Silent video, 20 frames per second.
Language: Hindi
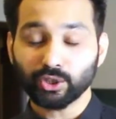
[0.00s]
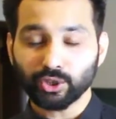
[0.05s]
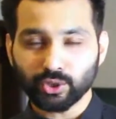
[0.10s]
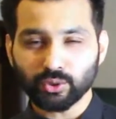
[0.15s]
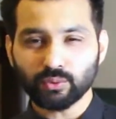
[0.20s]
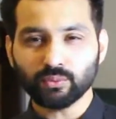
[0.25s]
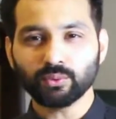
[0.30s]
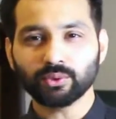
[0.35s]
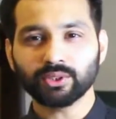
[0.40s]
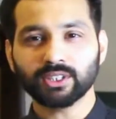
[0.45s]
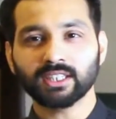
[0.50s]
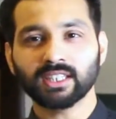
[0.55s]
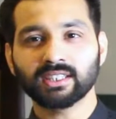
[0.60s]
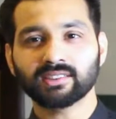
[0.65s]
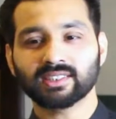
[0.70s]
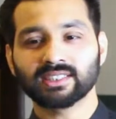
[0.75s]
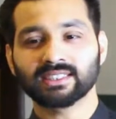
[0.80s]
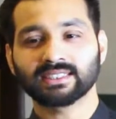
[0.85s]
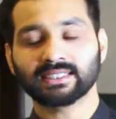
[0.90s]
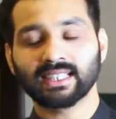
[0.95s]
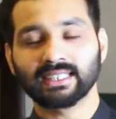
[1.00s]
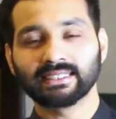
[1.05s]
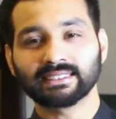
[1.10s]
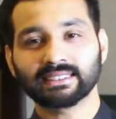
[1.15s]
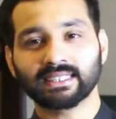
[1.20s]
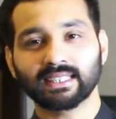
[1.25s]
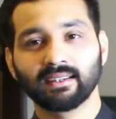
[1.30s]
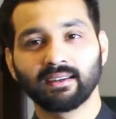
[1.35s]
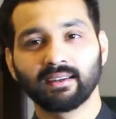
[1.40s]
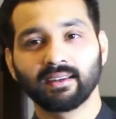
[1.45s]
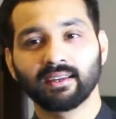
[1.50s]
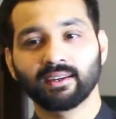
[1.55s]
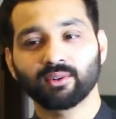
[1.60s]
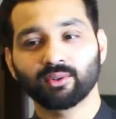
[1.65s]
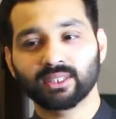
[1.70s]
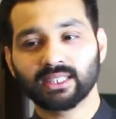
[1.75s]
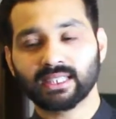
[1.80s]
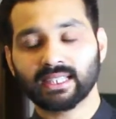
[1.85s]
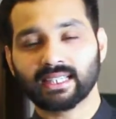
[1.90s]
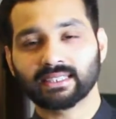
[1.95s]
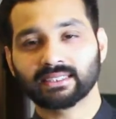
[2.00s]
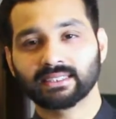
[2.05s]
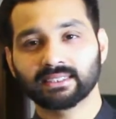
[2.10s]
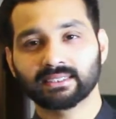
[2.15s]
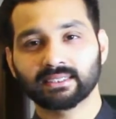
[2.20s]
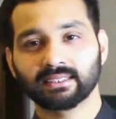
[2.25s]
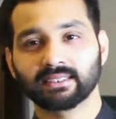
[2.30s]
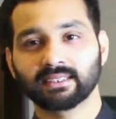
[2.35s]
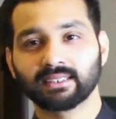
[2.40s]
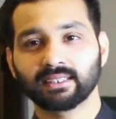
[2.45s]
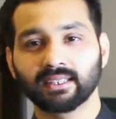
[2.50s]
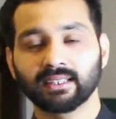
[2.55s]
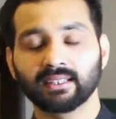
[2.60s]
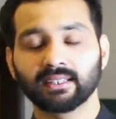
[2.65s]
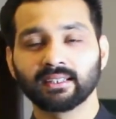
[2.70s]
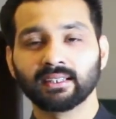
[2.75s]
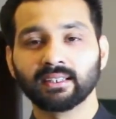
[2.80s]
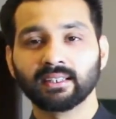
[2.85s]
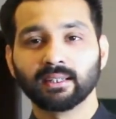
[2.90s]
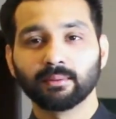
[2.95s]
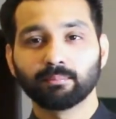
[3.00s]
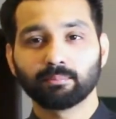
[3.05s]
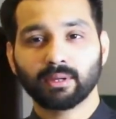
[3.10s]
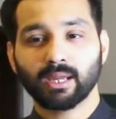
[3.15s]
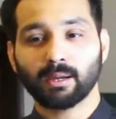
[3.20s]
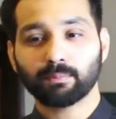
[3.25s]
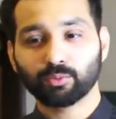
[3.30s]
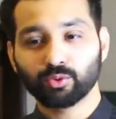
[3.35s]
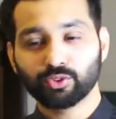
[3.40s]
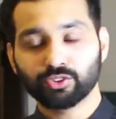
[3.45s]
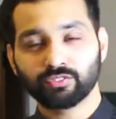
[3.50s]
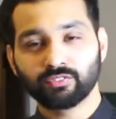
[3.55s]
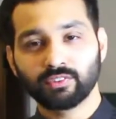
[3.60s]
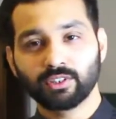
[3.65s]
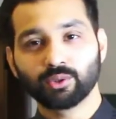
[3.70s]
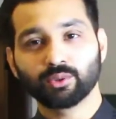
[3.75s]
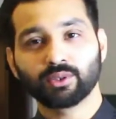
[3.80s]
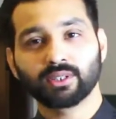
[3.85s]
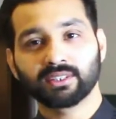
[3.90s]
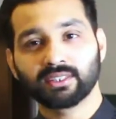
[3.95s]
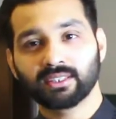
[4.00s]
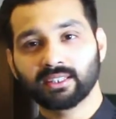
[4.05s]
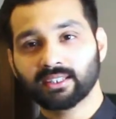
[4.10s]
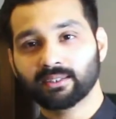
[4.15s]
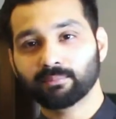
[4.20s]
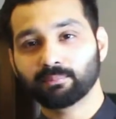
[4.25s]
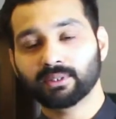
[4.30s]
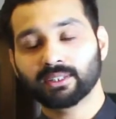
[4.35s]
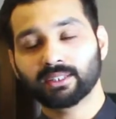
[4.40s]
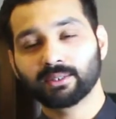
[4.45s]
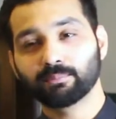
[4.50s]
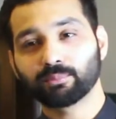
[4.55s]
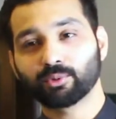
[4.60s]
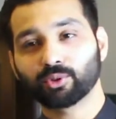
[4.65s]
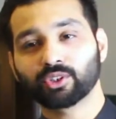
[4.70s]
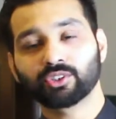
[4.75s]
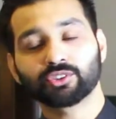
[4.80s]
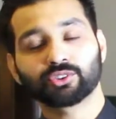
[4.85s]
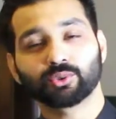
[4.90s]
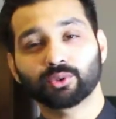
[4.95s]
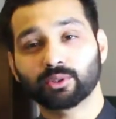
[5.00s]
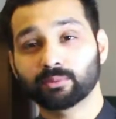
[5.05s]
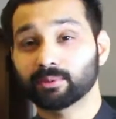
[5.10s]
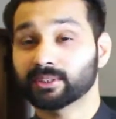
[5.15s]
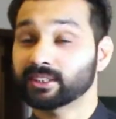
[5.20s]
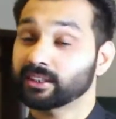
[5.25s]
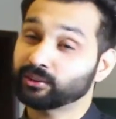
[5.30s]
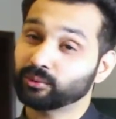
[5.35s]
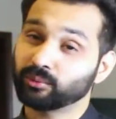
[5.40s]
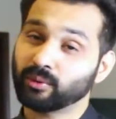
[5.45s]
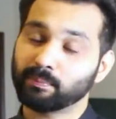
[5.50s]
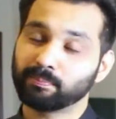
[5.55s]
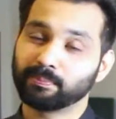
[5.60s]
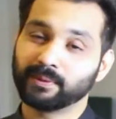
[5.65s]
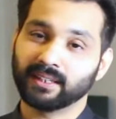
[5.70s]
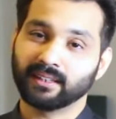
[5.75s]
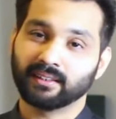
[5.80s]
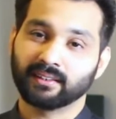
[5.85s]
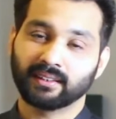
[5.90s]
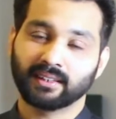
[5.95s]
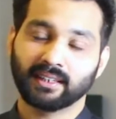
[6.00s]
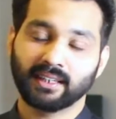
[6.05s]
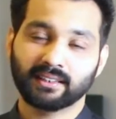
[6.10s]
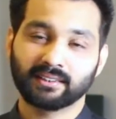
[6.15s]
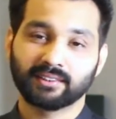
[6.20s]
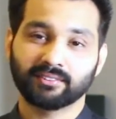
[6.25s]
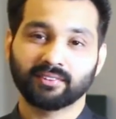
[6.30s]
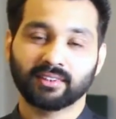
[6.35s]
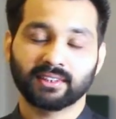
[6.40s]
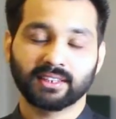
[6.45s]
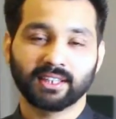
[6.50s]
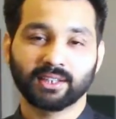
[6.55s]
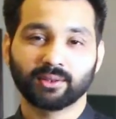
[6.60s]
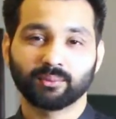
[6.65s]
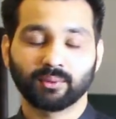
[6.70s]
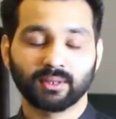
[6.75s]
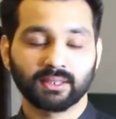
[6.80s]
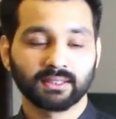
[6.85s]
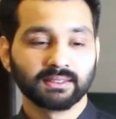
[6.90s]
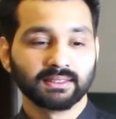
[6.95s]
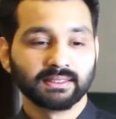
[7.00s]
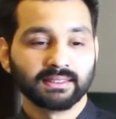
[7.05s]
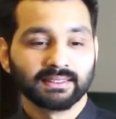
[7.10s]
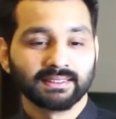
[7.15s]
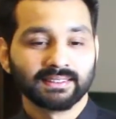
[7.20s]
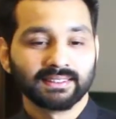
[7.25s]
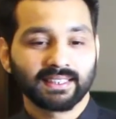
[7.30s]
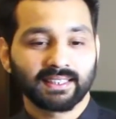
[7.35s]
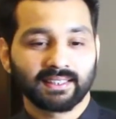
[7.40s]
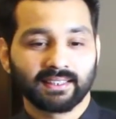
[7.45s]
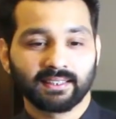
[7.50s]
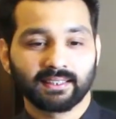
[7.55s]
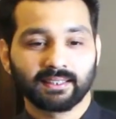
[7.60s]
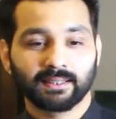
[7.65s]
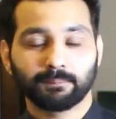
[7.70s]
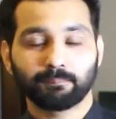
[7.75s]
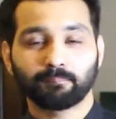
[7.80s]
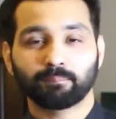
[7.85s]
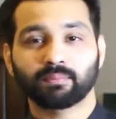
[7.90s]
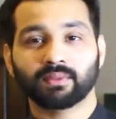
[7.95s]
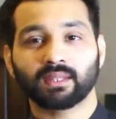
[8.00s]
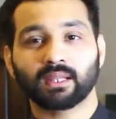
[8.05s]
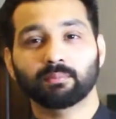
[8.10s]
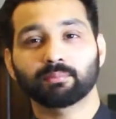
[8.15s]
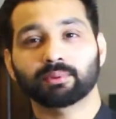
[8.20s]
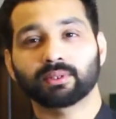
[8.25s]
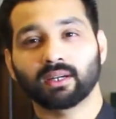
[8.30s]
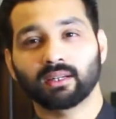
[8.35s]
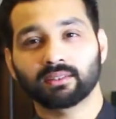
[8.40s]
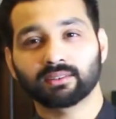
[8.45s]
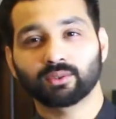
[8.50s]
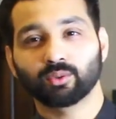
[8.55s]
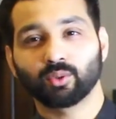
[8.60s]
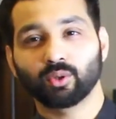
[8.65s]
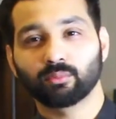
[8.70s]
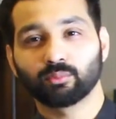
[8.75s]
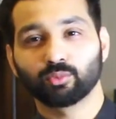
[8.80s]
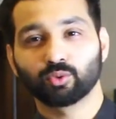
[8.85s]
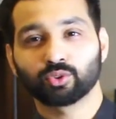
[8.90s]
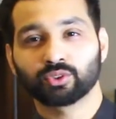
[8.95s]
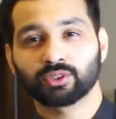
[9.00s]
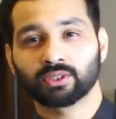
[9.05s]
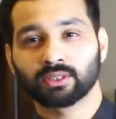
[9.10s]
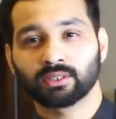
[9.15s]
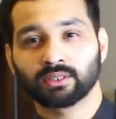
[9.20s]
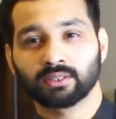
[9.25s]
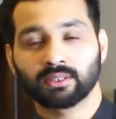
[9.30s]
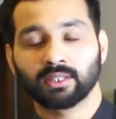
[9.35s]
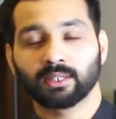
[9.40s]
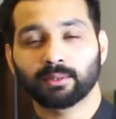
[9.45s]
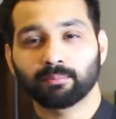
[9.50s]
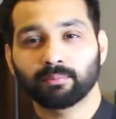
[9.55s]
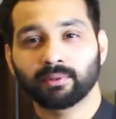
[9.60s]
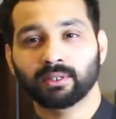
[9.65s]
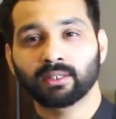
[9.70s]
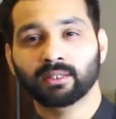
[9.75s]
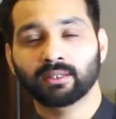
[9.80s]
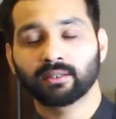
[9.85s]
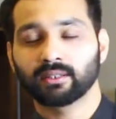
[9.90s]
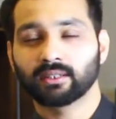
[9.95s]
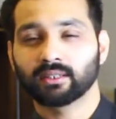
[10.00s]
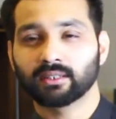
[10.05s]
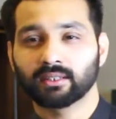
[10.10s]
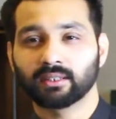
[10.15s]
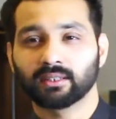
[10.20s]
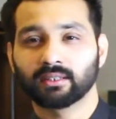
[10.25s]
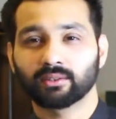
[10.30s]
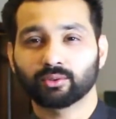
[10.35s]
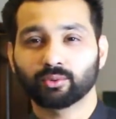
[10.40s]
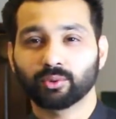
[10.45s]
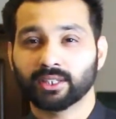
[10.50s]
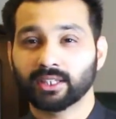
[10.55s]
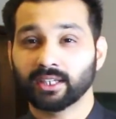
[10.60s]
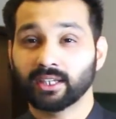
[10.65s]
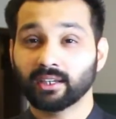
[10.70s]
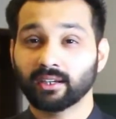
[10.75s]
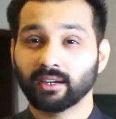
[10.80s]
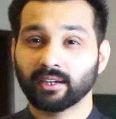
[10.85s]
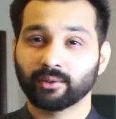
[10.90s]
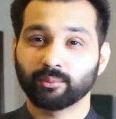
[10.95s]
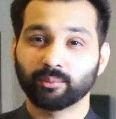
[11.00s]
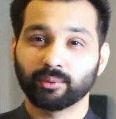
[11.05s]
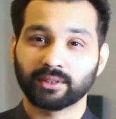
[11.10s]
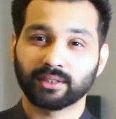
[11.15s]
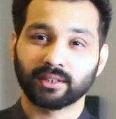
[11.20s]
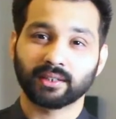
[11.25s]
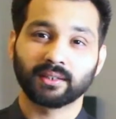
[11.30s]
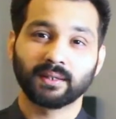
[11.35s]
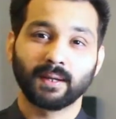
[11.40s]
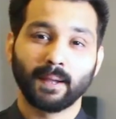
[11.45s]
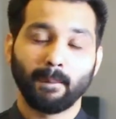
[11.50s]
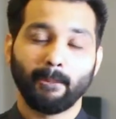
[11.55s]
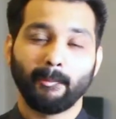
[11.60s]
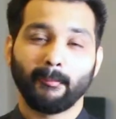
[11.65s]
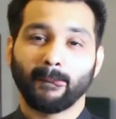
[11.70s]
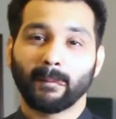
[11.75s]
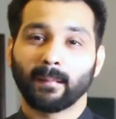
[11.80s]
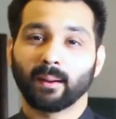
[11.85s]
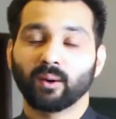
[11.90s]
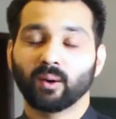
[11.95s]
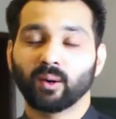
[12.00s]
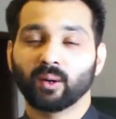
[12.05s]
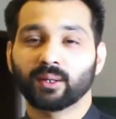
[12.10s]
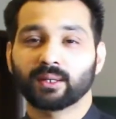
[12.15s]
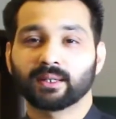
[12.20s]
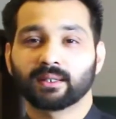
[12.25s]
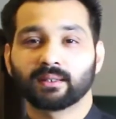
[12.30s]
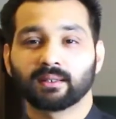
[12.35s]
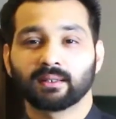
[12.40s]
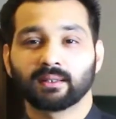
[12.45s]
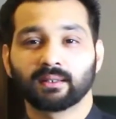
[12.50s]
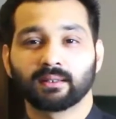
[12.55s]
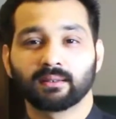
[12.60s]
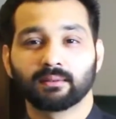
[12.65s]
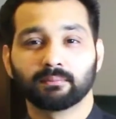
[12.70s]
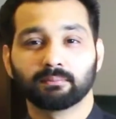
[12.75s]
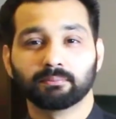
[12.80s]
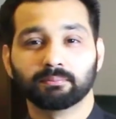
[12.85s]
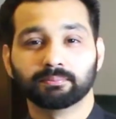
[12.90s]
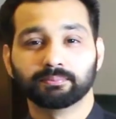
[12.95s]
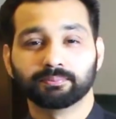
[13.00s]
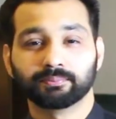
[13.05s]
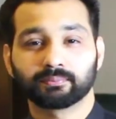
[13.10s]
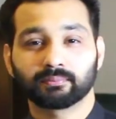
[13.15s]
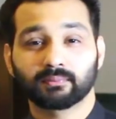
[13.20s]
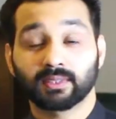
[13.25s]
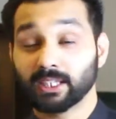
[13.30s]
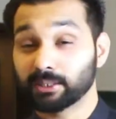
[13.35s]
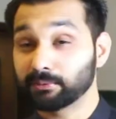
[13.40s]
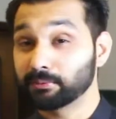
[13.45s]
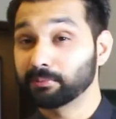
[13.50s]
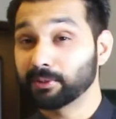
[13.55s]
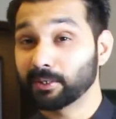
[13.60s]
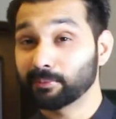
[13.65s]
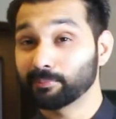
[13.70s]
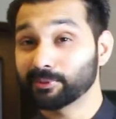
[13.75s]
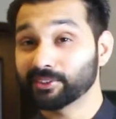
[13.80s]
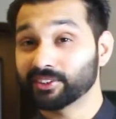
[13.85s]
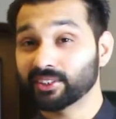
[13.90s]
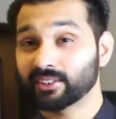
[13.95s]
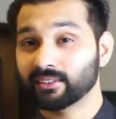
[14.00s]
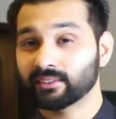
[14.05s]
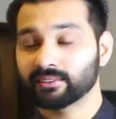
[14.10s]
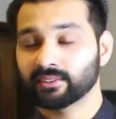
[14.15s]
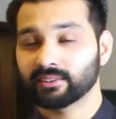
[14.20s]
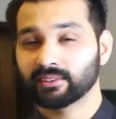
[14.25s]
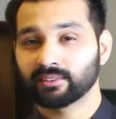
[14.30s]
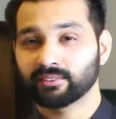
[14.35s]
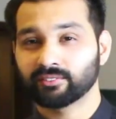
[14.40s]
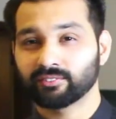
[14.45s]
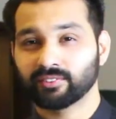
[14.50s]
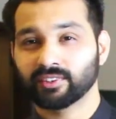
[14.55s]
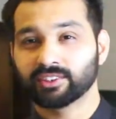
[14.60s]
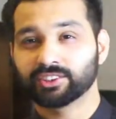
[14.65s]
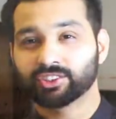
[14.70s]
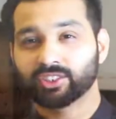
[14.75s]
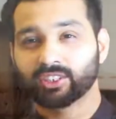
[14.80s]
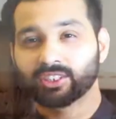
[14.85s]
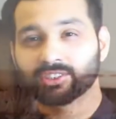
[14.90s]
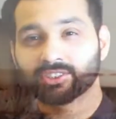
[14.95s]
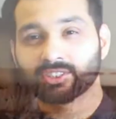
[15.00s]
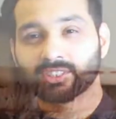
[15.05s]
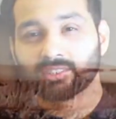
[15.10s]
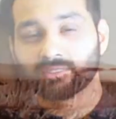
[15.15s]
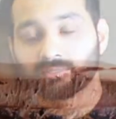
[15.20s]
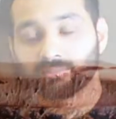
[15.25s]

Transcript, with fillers: क्यों होती हैं इसकी साइंस क्या है और ये कैसे चलती हैं मैं आपको इस वीडियो के अंदर एक बड़ी इंपॉर्टेंट स्टोरी बताता हूँ अपनी एक दफ़ा ये हुआ कि अब रात को ऑलमोस्ट घर में आ, कोई केक आए हुए थे और आ, केक भी बड़े मज़े का था फज केस्टी